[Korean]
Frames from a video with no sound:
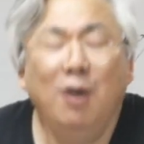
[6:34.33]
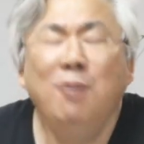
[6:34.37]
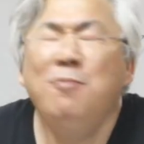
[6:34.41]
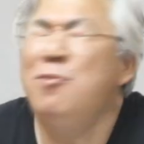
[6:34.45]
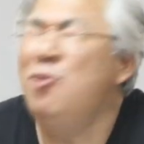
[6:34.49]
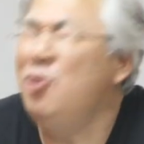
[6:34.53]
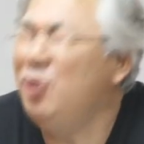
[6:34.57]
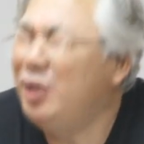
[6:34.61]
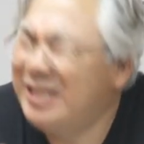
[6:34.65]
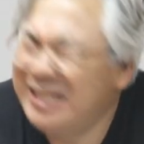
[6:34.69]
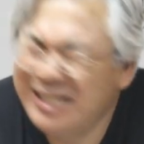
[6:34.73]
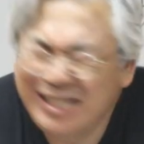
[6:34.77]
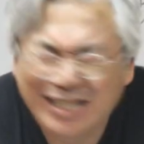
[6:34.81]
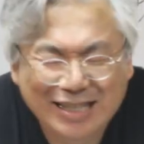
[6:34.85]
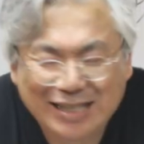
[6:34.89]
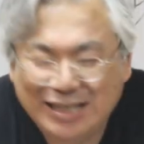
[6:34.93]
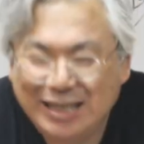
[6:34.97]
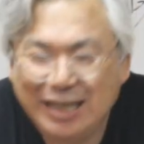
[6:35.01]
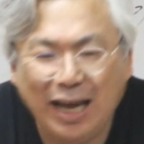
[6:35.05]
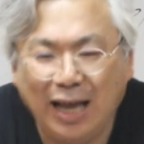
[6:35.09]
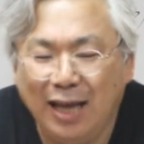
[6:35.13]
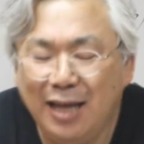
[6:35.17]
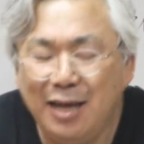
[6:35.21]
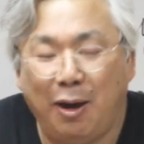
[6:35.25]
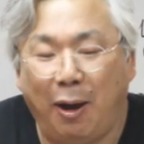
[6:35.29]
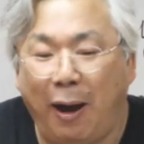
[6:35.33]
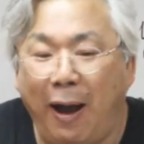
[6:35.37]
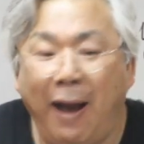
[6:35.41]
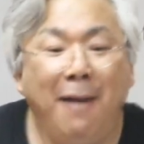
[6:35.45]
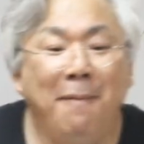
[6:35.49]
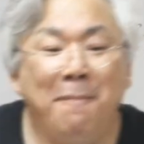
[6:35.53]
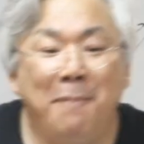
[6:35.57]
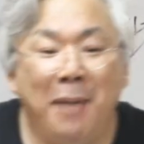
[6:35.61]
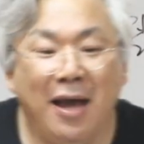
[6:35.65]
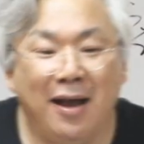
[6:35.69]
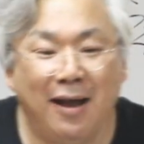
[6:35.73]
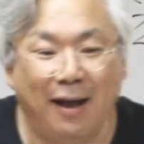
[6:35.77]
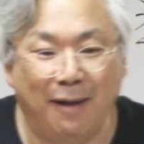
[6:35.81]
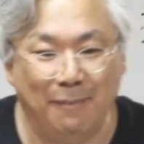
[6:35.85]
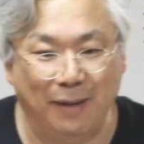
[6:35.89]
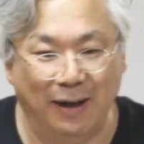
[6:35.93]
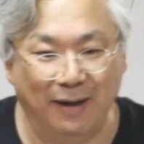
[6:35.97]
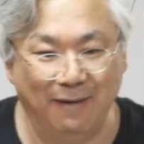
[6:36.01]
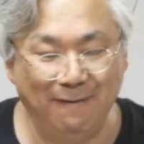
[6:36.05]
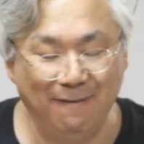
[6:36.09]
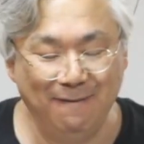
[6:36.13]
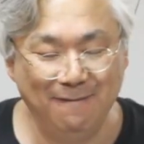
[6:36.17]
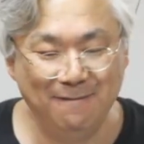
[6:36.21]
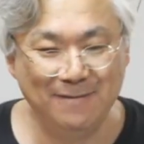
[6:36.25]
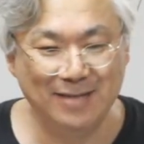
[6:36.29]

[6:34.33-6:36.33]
너무 진지하여, 할매가 막.